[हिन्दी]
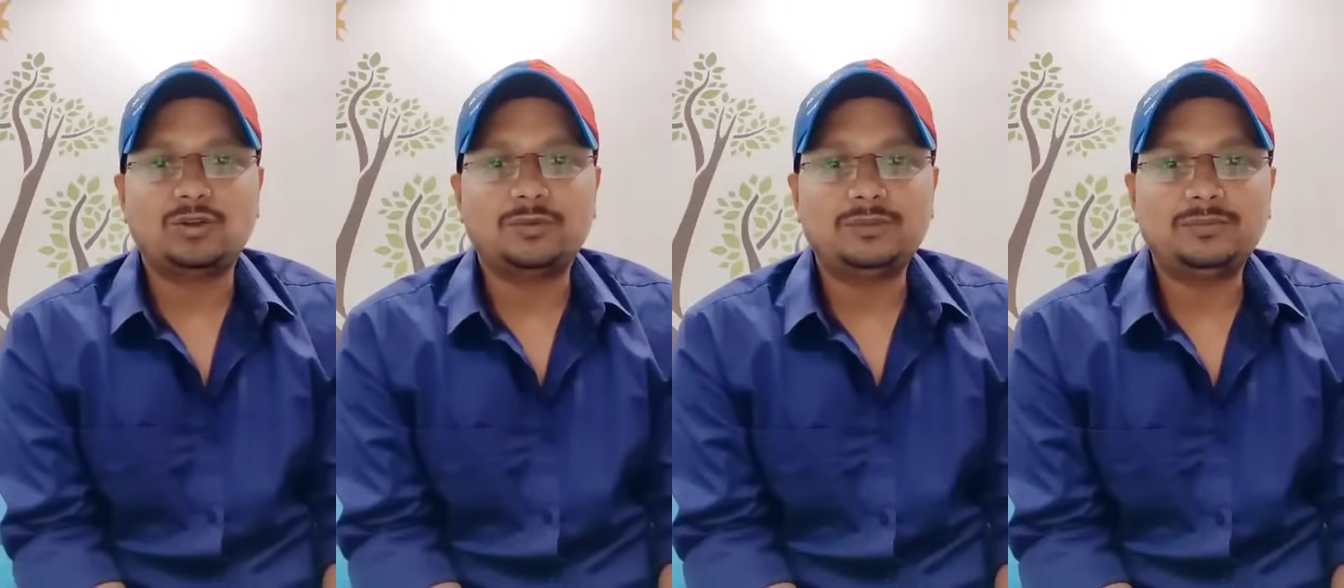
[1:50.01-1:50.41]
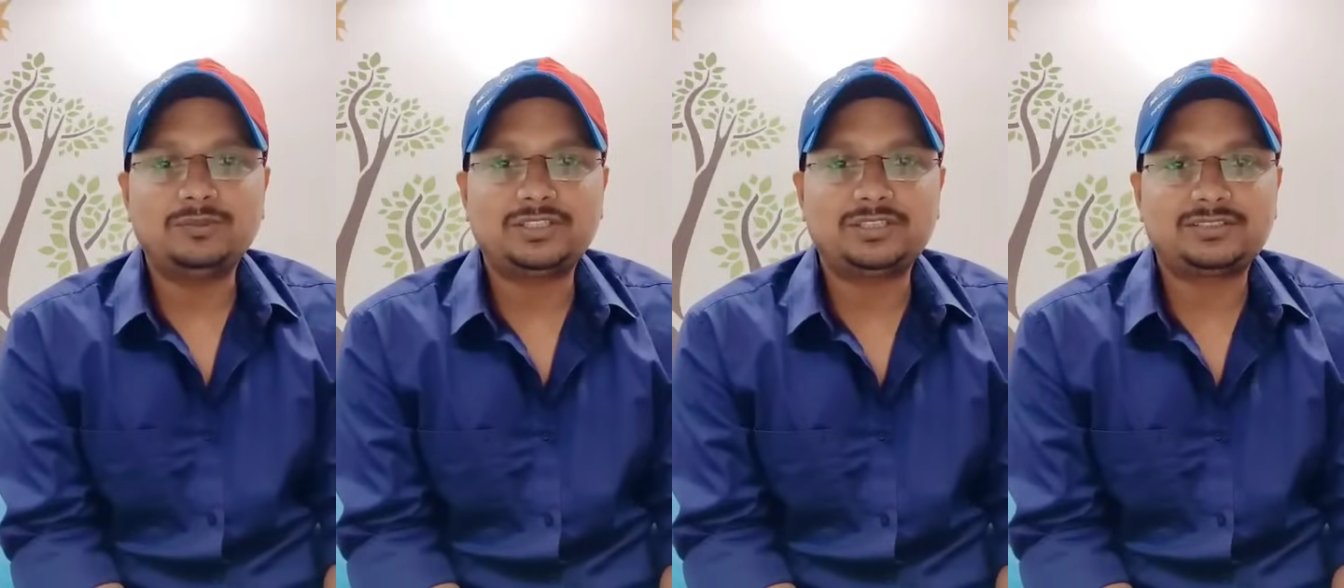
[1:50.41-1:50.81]
ग्लोबल
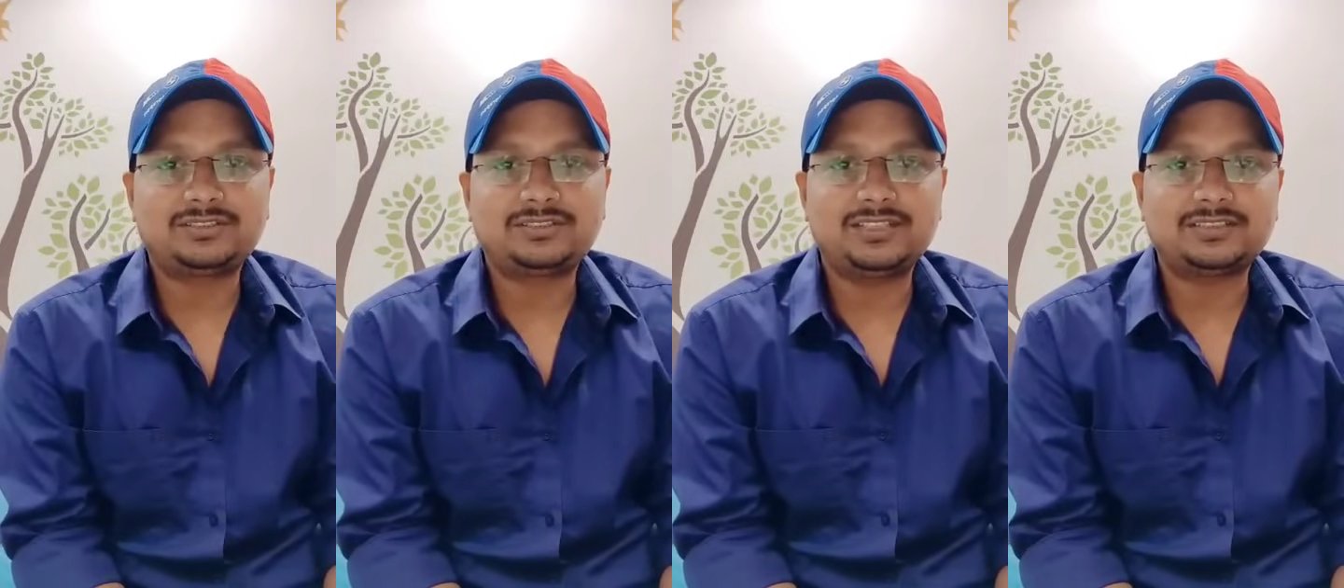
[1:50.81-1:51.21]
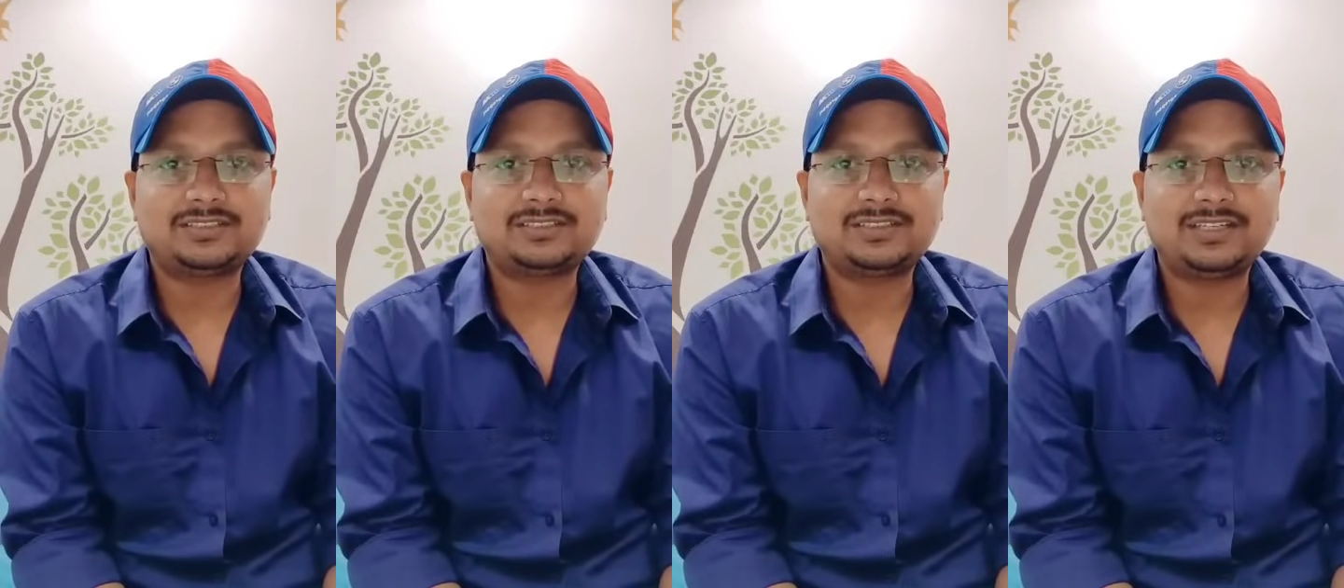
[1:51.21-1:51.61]
म्यूजिक
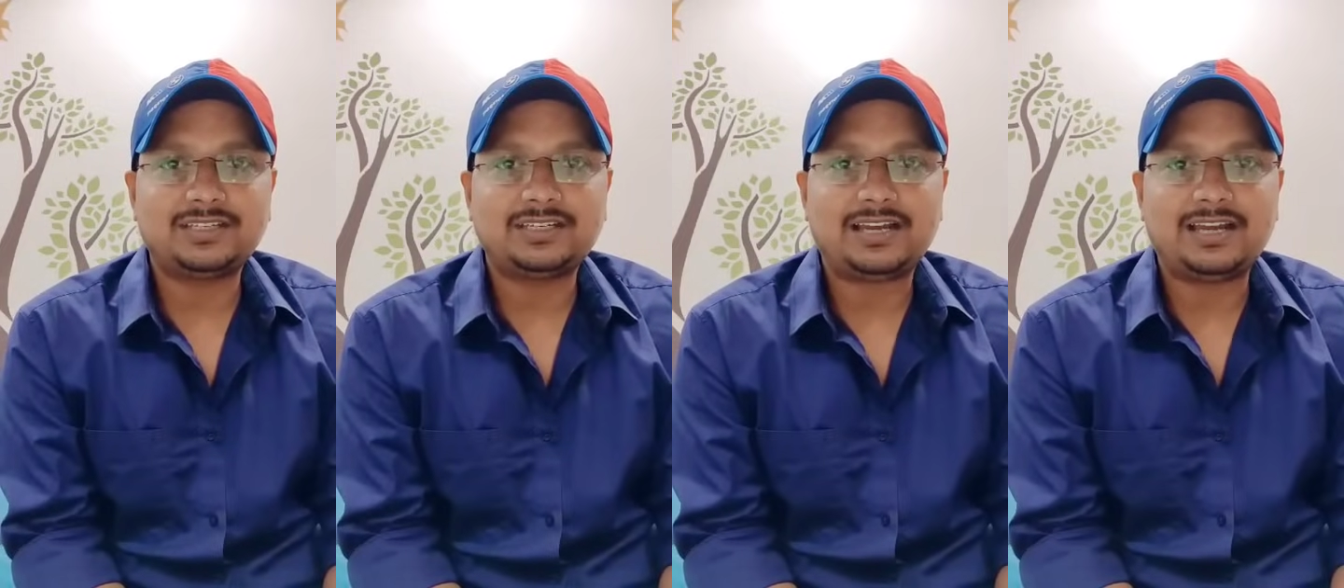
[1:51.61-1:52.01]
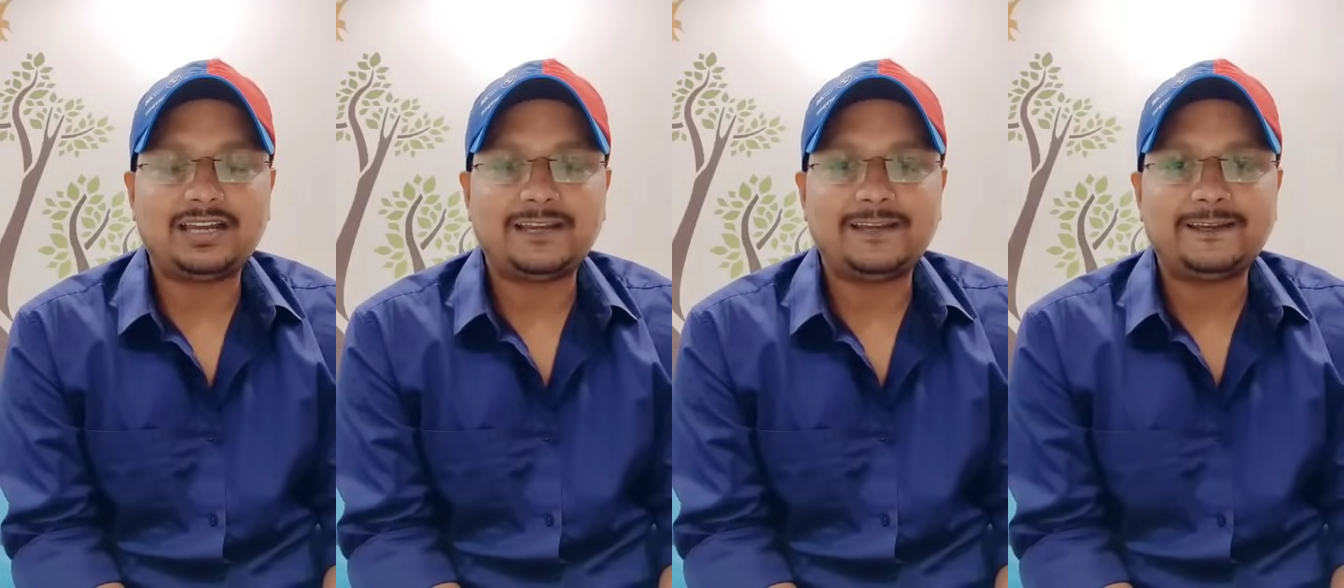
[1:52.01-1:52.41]
जंक्शन से
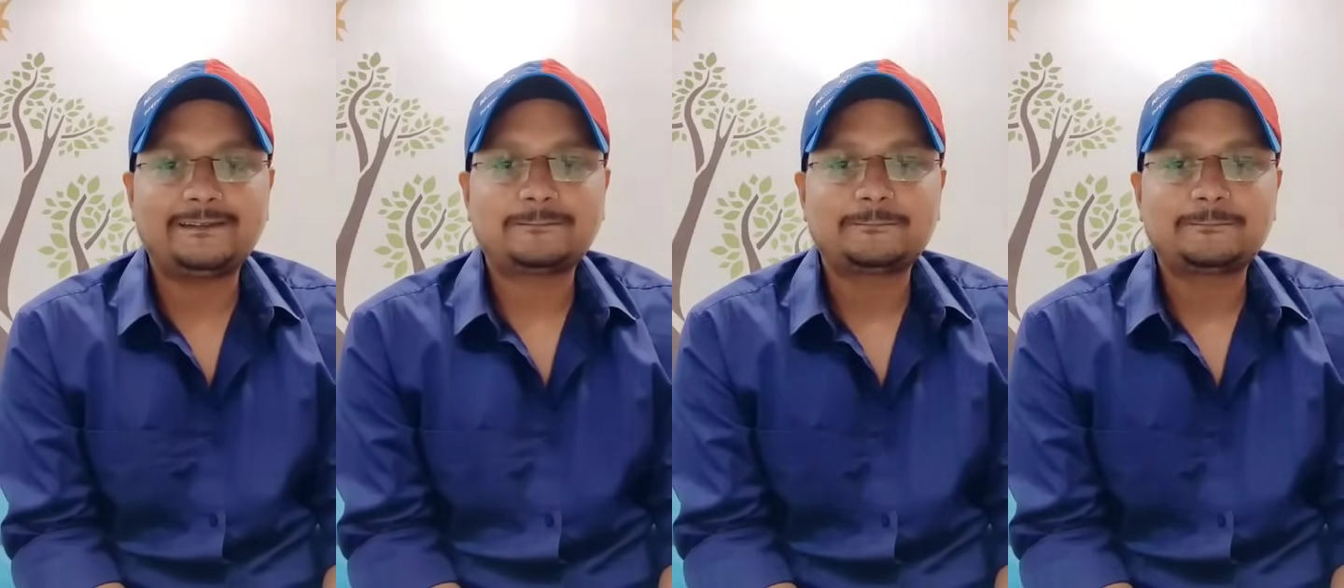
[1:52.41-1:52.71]
आया है